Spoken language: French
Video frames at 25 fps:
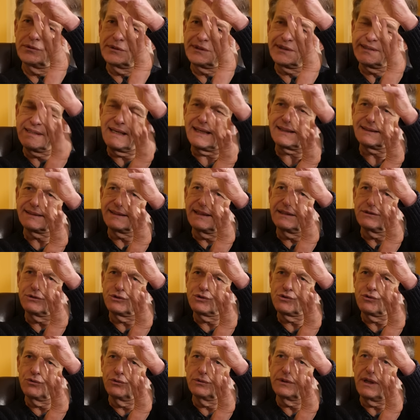certaine
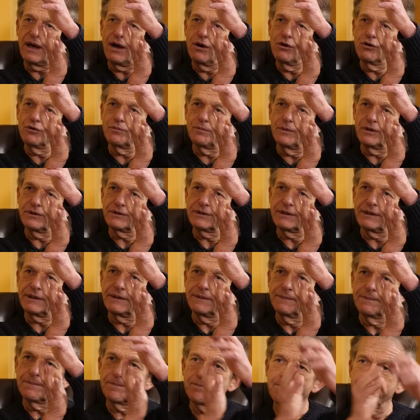zone a augmenté.